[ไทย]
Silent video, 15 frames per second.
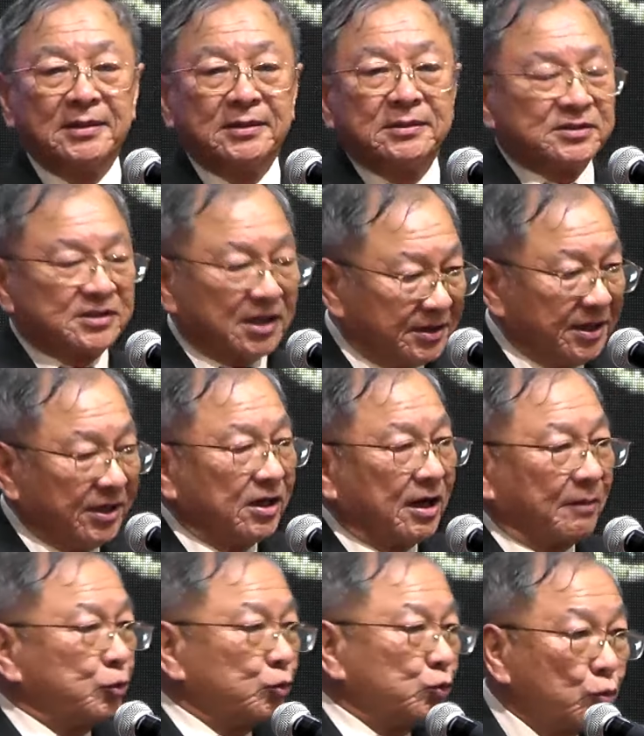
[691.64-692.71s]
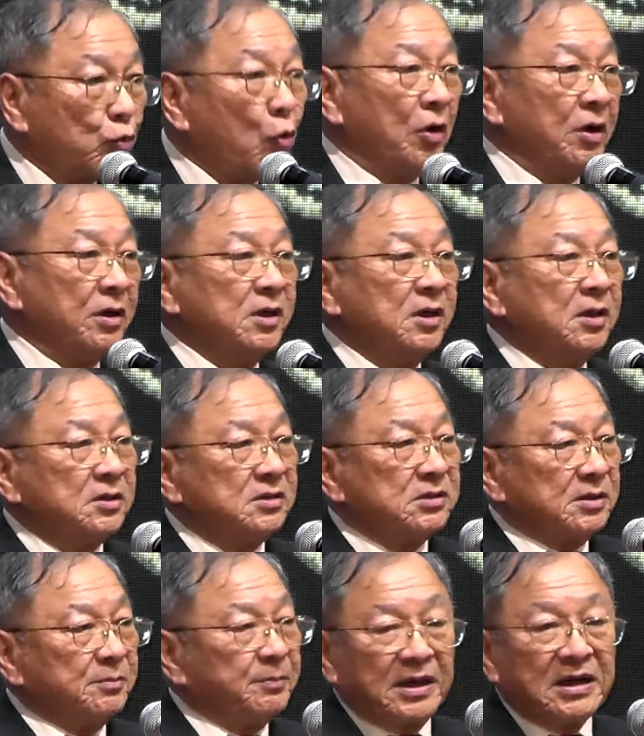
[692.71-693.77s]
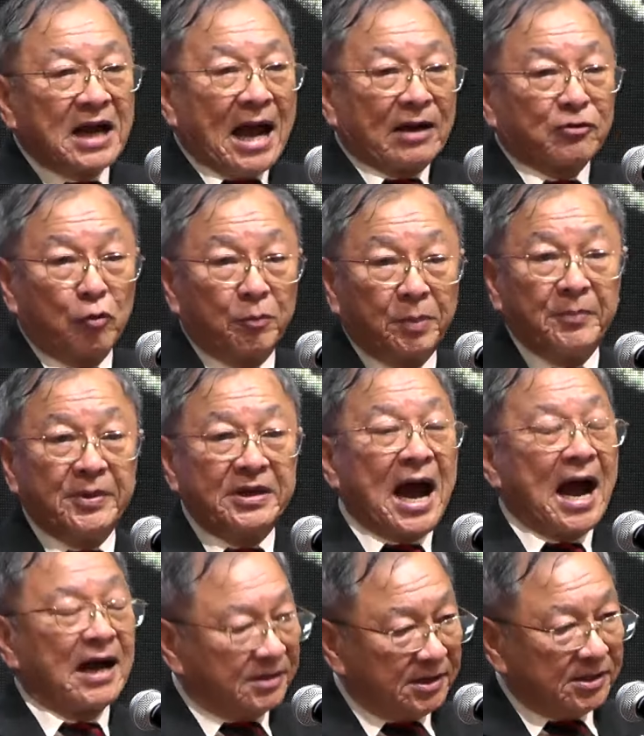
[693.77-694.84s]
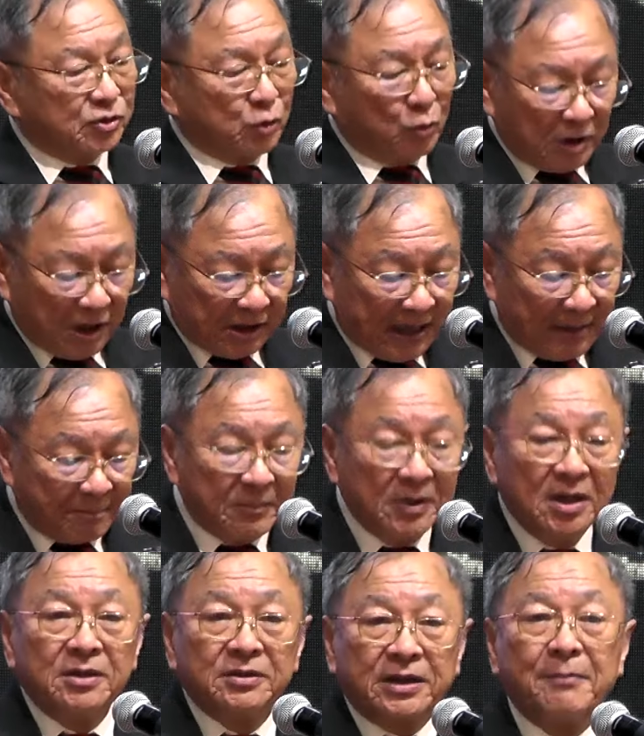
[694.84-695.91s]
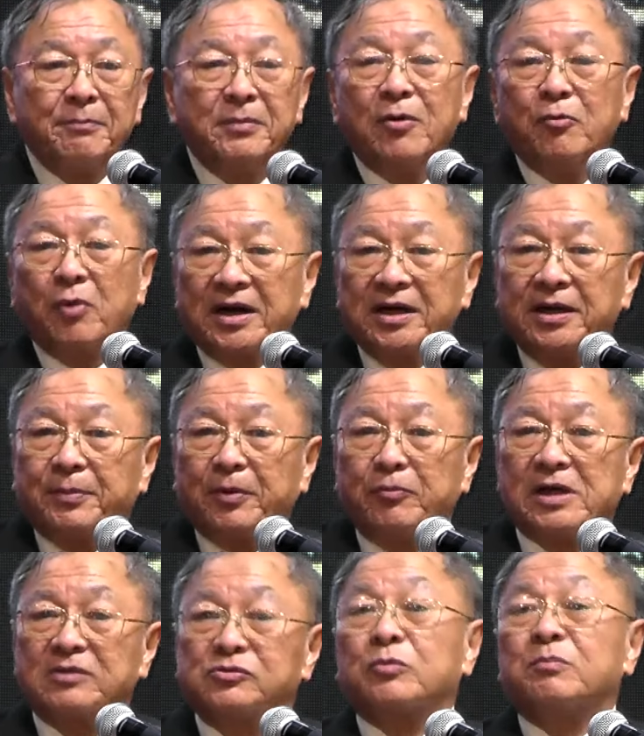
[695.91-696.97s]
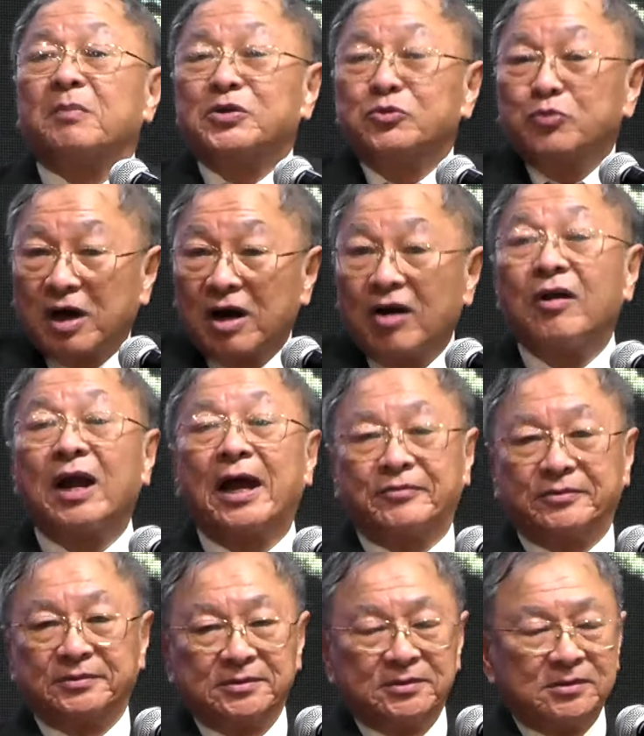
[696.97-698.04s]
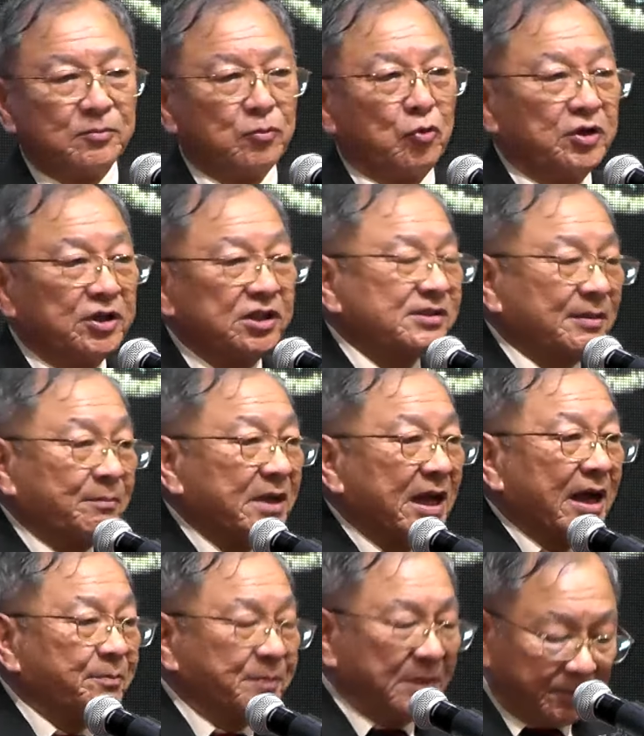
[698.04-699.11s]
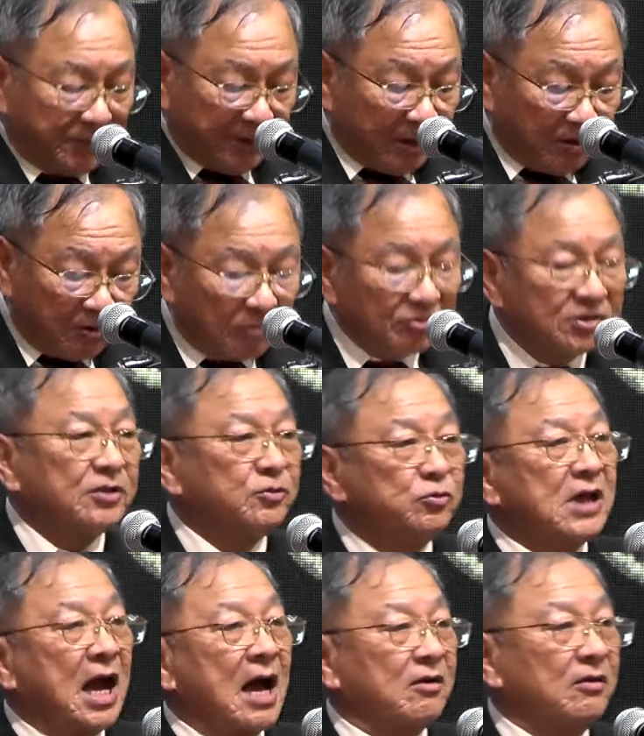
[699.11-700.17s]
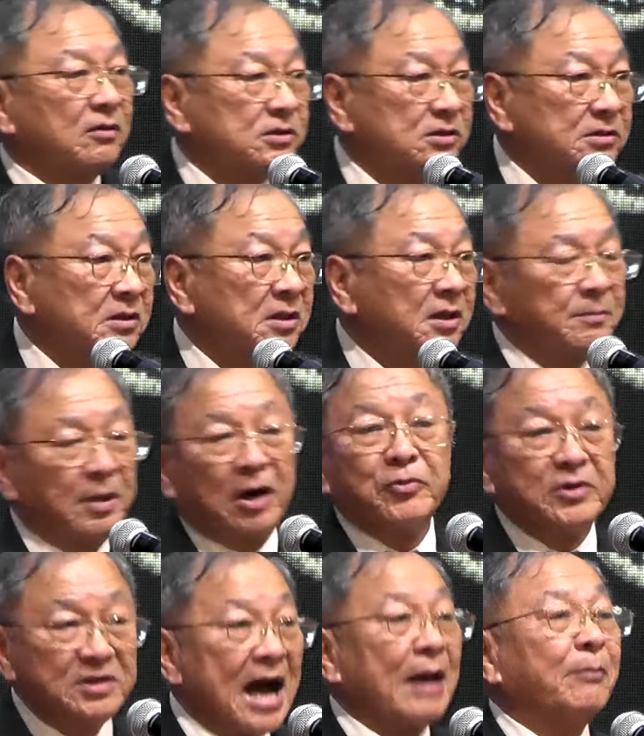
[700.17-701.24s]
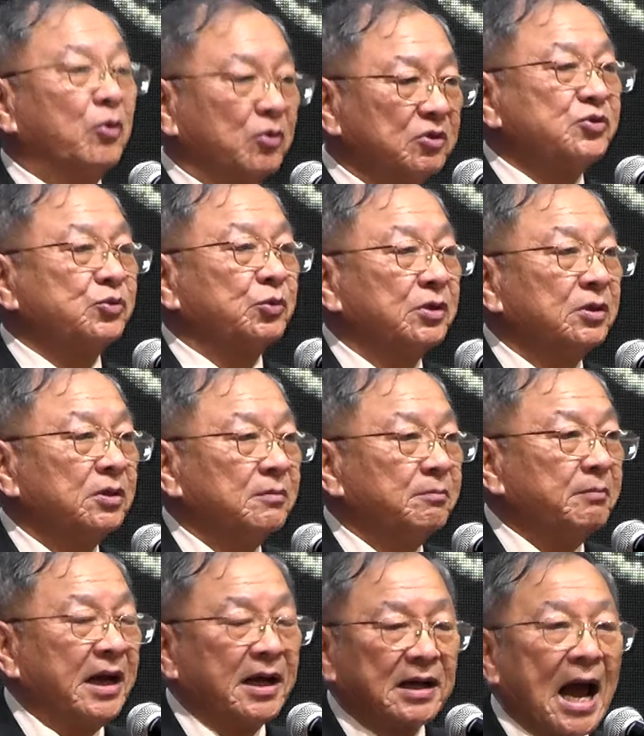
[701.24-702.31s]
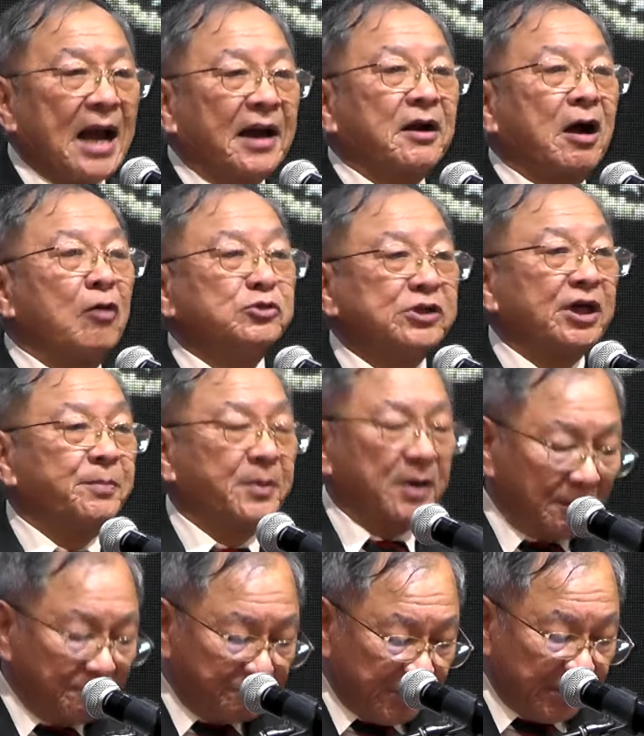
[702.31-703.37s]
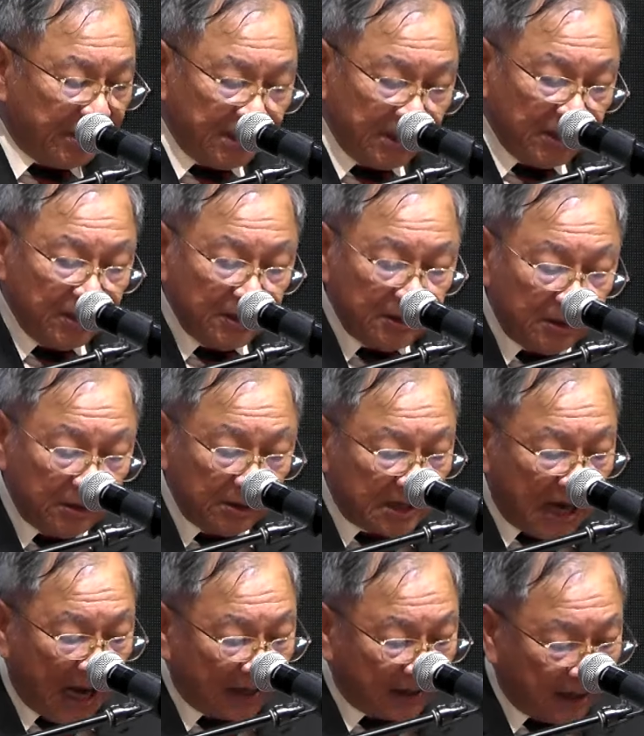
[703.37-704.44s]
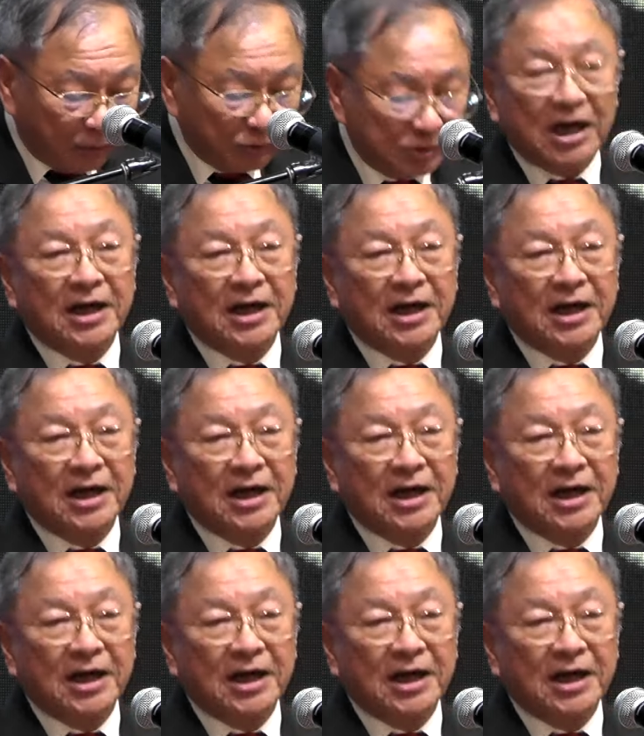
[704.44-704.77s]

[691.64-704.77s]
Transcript: สถิตกับทุกๆคนจึงเป็นงานของพระบิดาที่ทรงกระทำ แต่เมื่อวันนี้พระวิญญาณบริสุทธิ์มาอยู่กับเราแล้วคนที่สำแดงเปิดเผยให้เราเข้าใจทุกอย่างก็คือพระวิญญาณบริสุทธิ์แม้การเข้าใจพระคัมภีร์ หรือการเข้าใจ